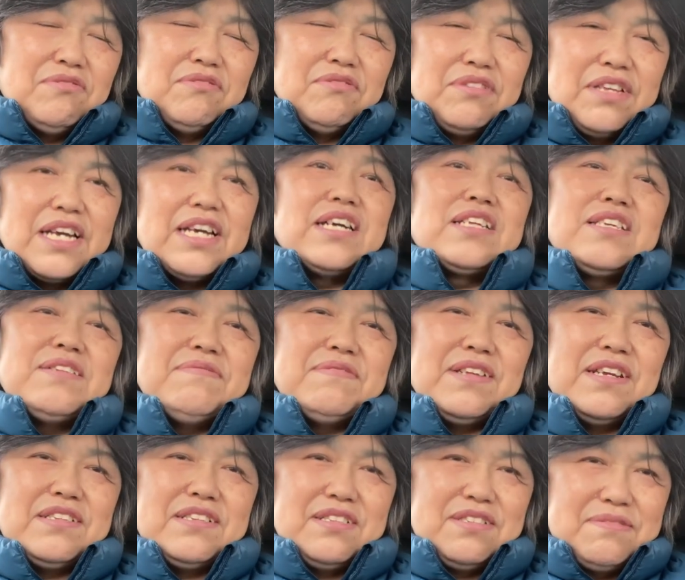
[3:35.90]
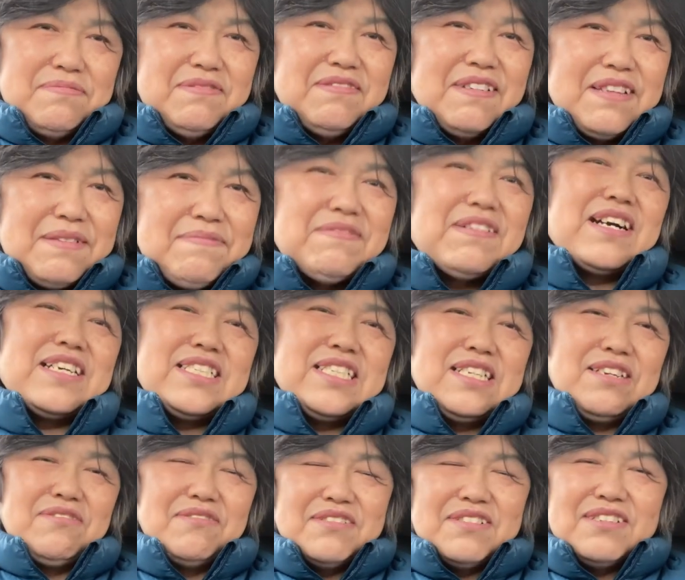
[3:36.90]
ネガティブな、自分はね昔
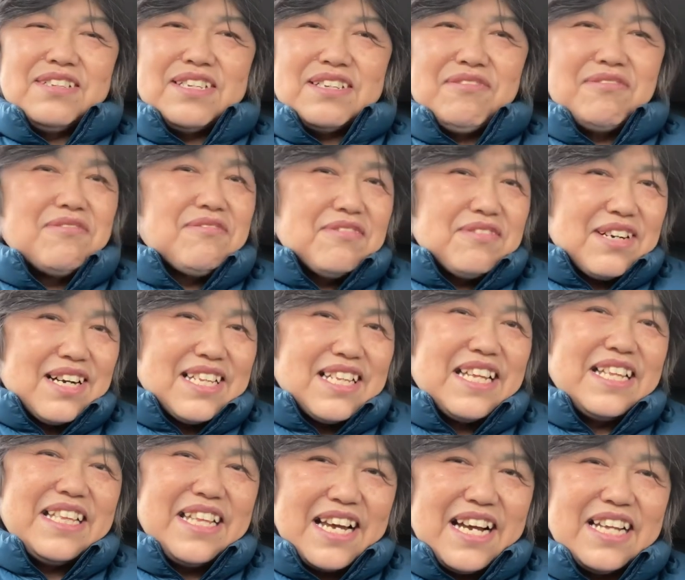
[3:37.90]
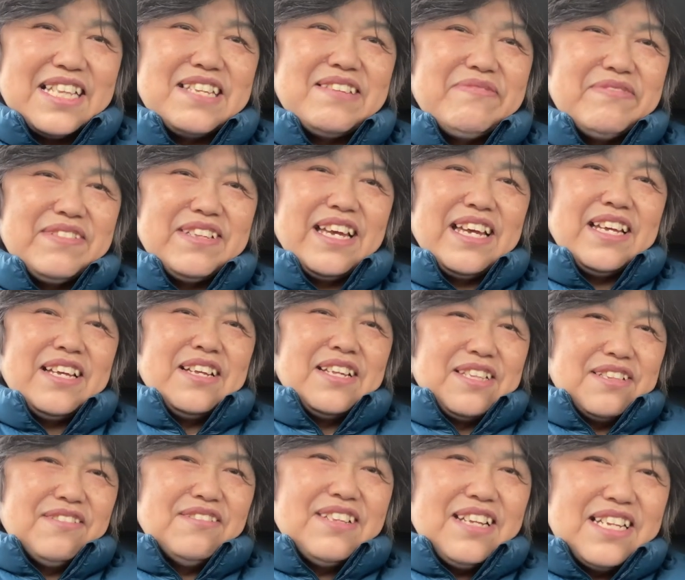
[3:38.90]
ね本当に心がねネガティブで、
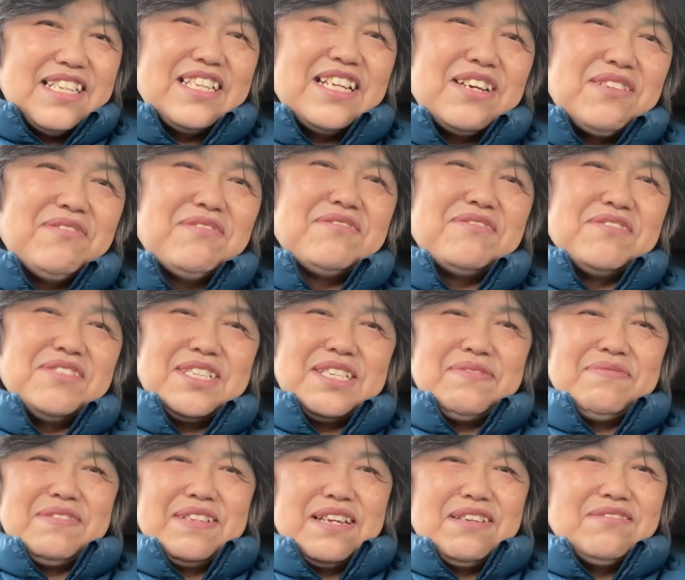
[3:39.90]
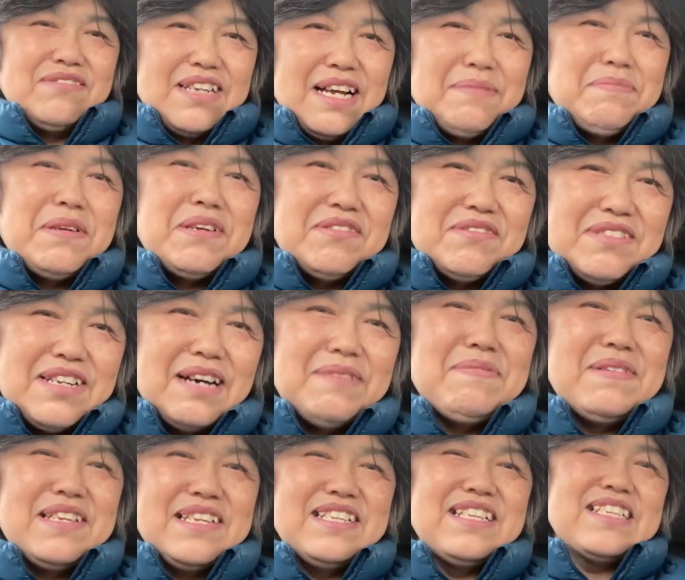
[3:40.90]
どんなにね行動してもね裏目
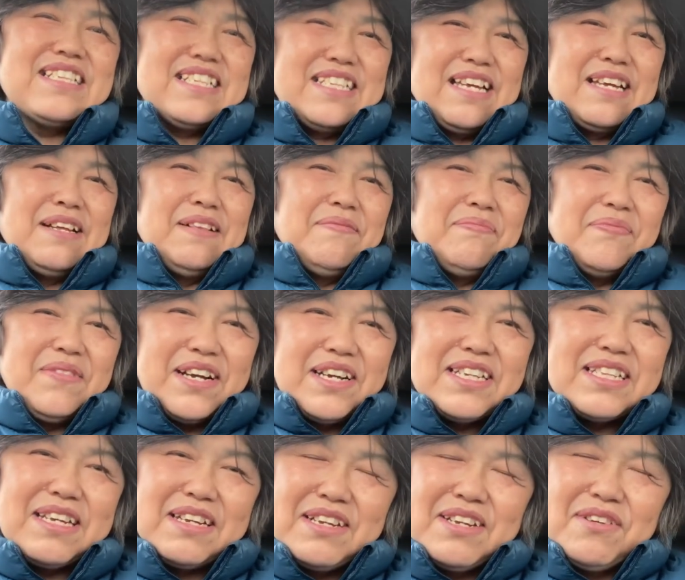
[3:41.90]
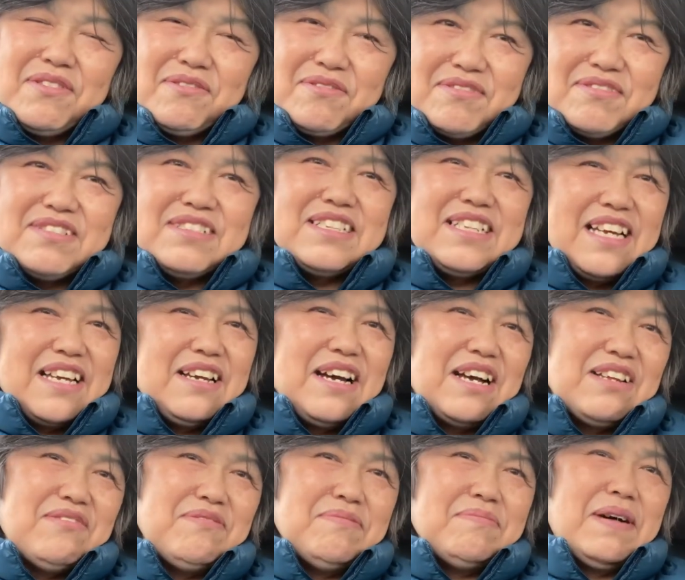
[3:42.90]
に出てね、なんかね本当にね
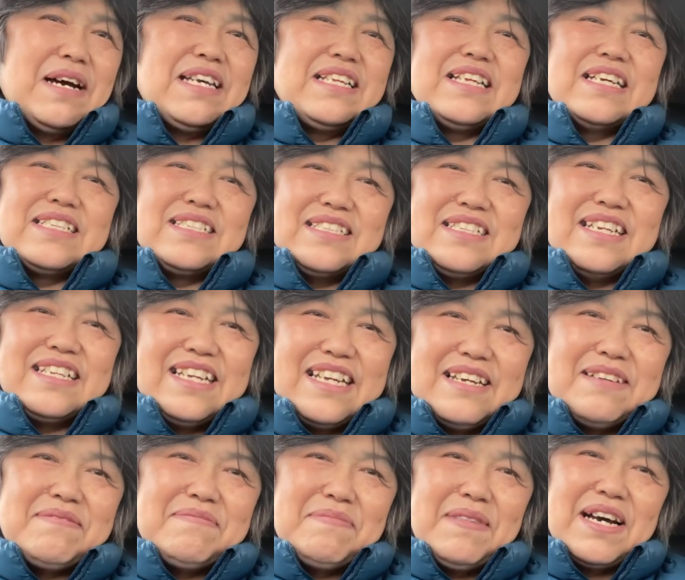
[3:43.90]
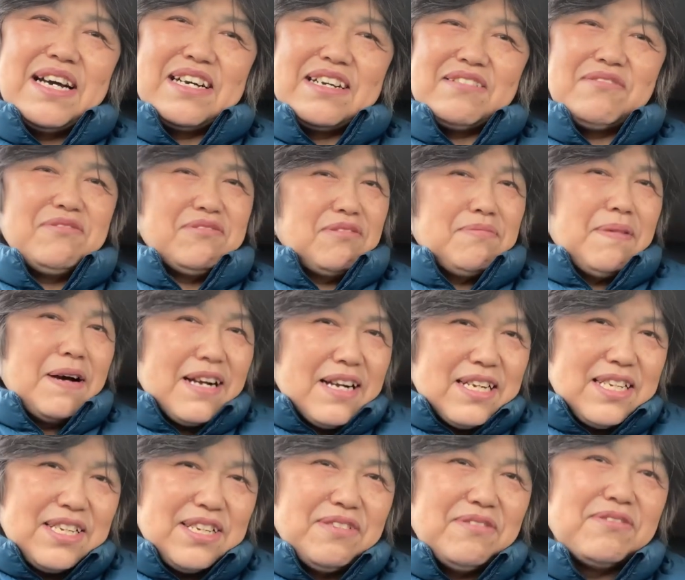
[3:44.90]
マイナスなねことば
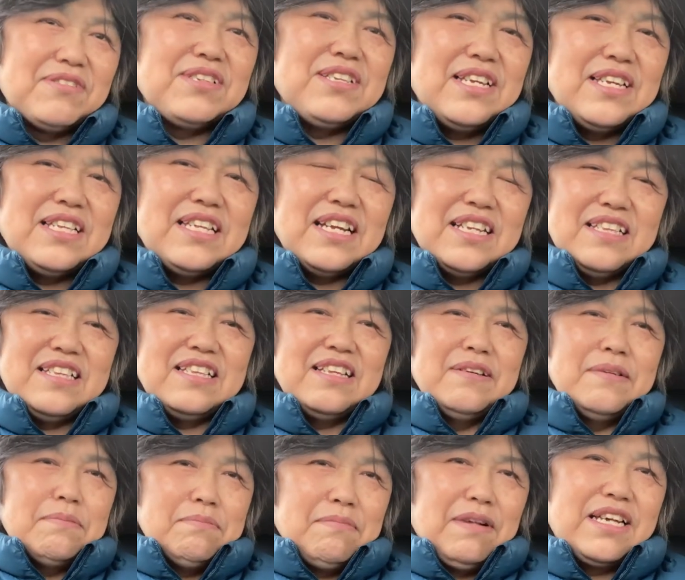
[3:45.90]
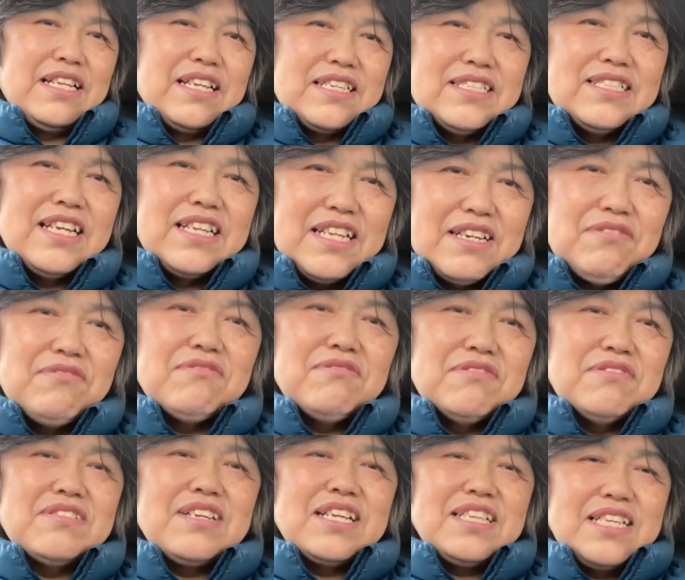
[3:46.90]
かり起きていた、マイナスなね
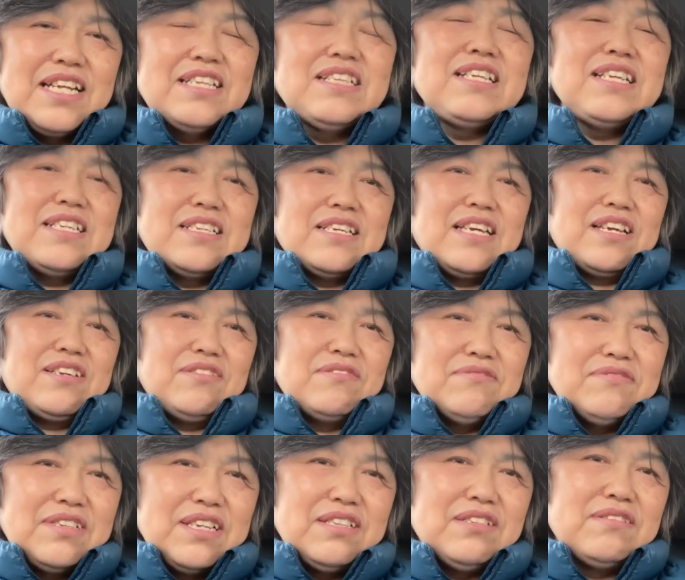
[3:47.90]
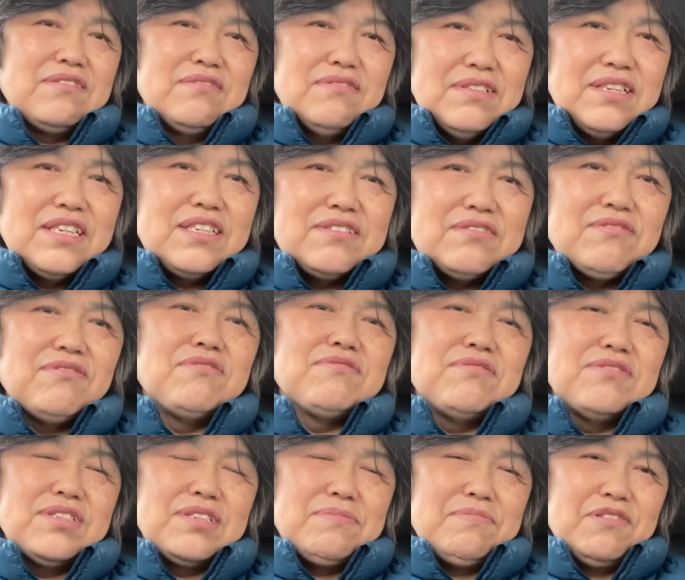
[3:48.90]
心だったんで、結局ねどんなに行
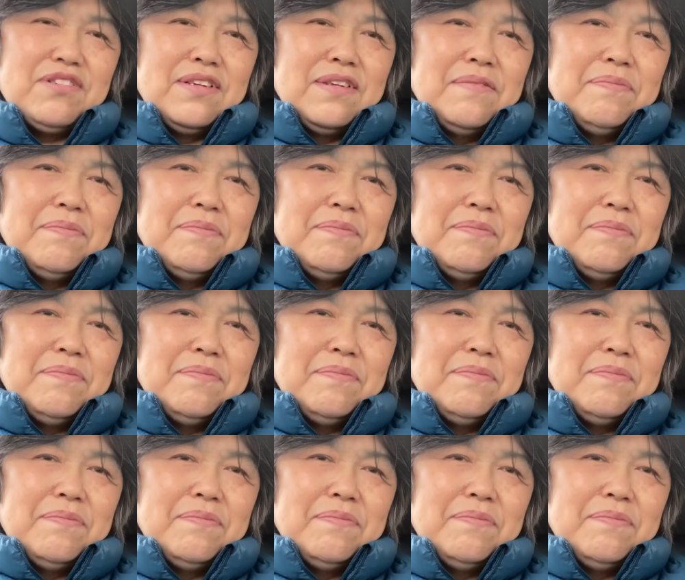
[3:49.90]
動しても